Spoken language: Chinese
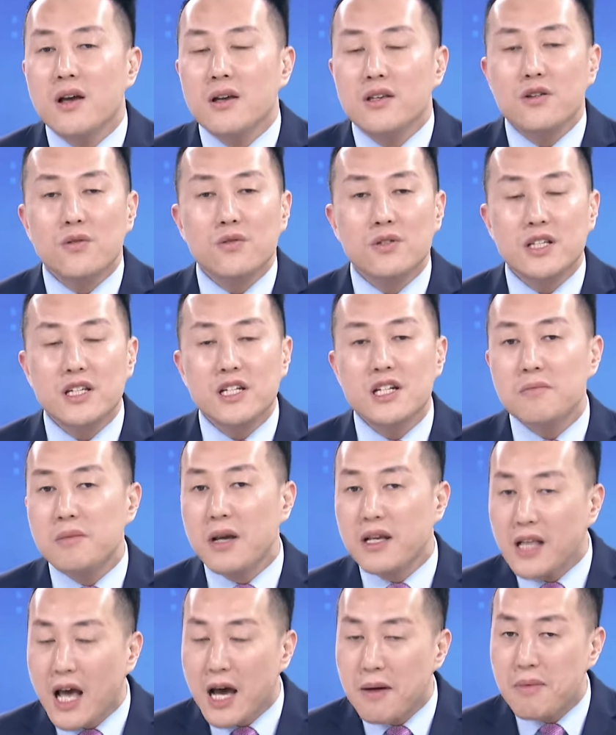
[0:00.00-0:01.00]
尤其是
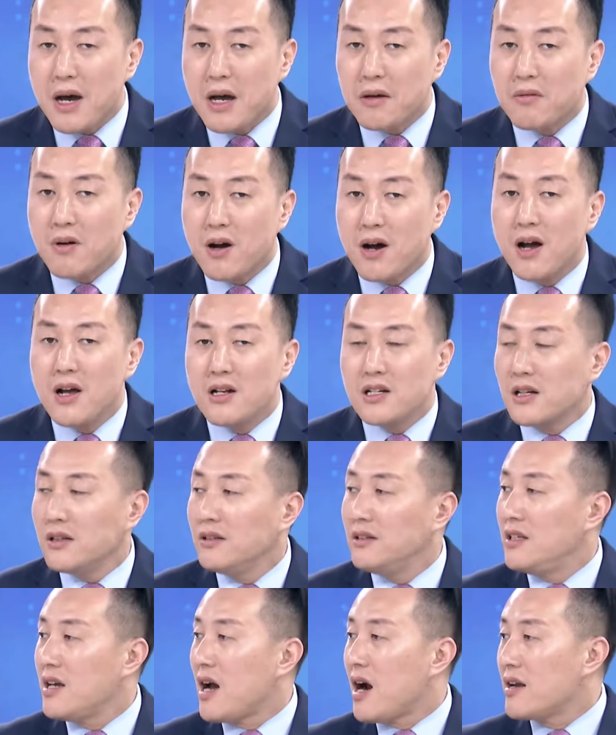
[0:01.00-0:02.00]
煤炭板块，
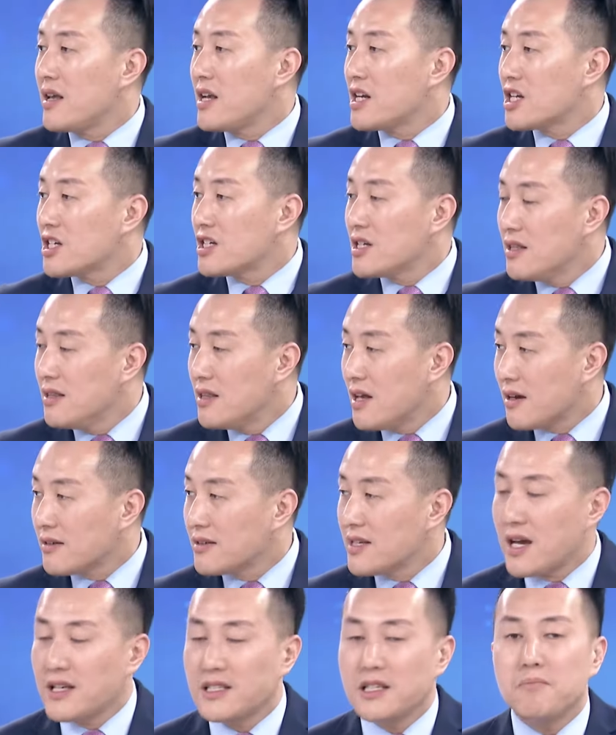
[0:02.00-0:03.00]
整体而言是震荡
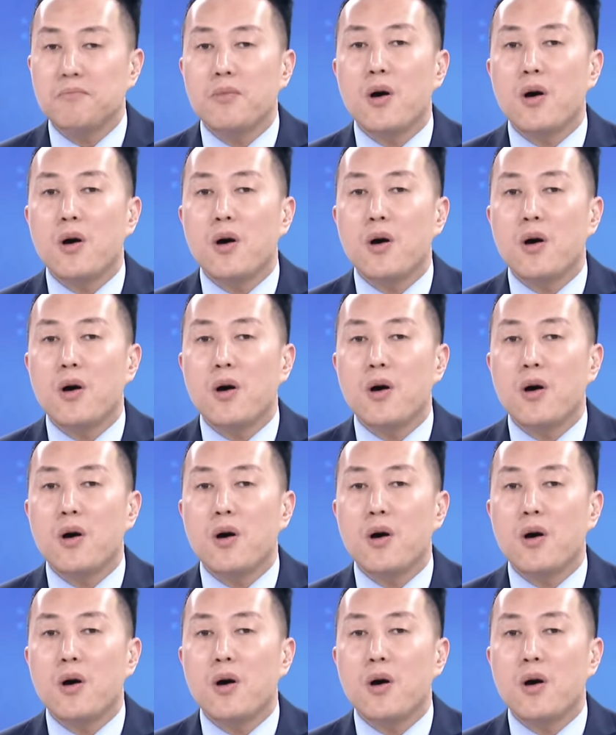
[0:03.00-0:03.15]
下行，